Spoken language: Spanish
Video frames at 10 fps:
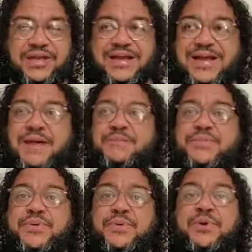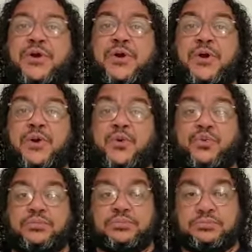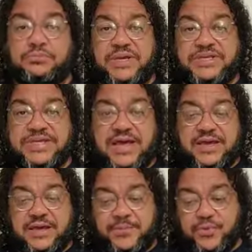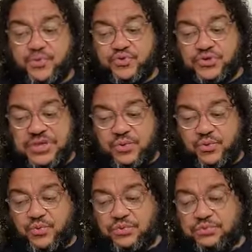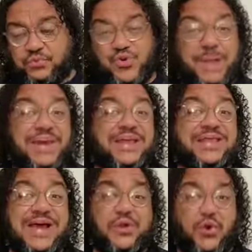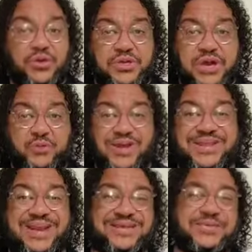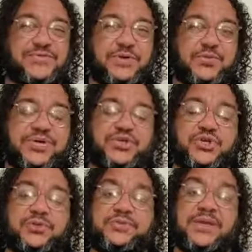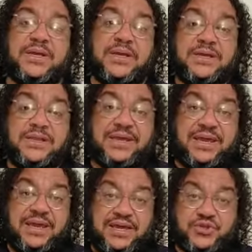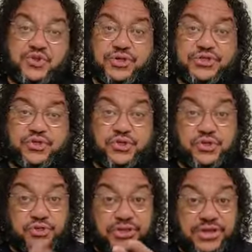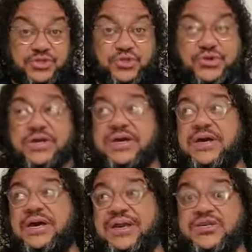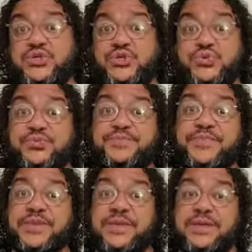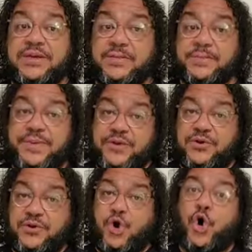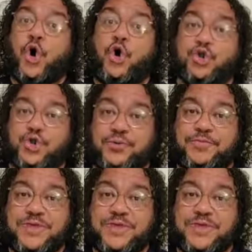de cambio, un mensaje que produce una metanoia, una transfiguración de esto que soy yo, de esto que eres tú, pero otro,